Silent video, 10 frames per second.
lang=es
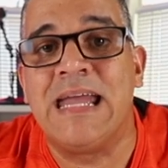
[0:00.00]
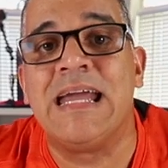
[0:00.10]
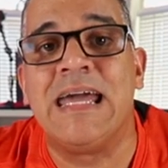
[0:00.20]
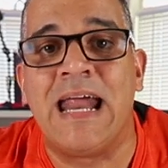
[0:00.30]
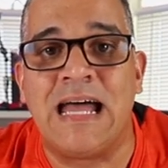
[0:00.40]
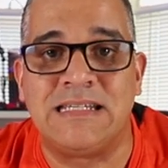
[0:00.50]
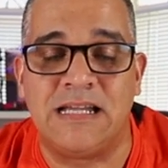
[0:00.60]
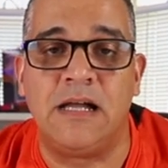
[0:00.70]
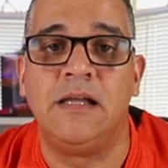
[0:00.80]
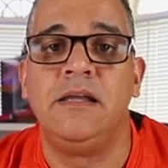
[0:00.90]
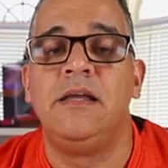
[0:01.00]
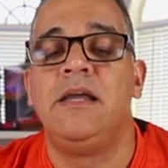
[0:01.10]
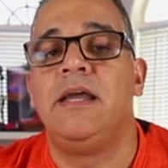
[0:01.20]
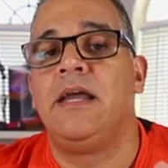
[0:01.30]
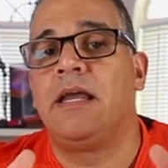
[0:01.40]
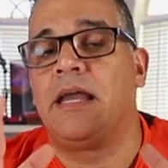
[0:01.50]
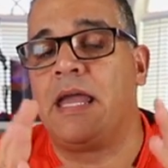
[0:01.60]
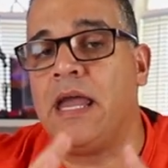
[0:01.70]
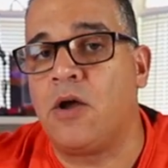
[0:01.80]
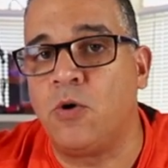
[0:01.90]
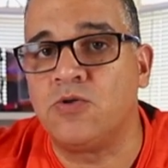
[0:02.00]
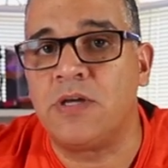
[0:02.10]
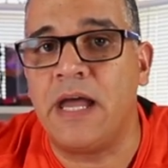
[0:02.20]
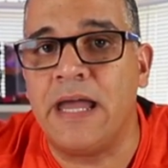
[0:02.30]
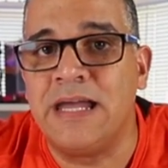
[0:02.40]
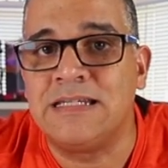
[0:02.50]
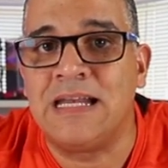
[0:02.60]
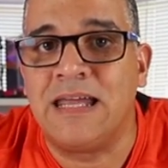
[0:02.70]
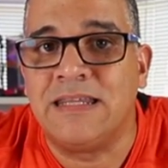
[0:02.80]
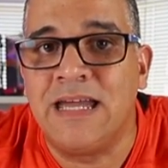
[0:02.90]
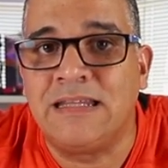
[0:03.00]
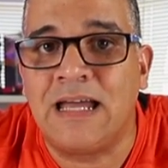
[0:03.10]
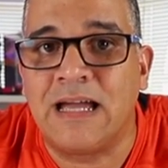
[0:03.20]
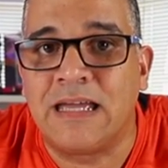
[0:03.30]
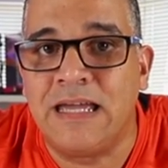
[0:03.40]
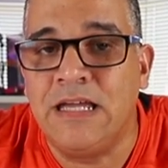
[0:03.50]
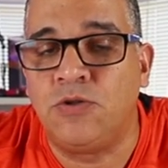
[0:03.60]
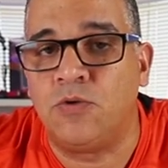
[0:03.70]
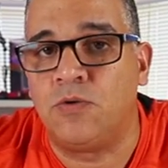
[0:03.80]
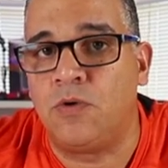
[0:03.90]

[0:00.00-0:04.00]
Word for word: en grasa. ¿Qué cosa es la dieta keto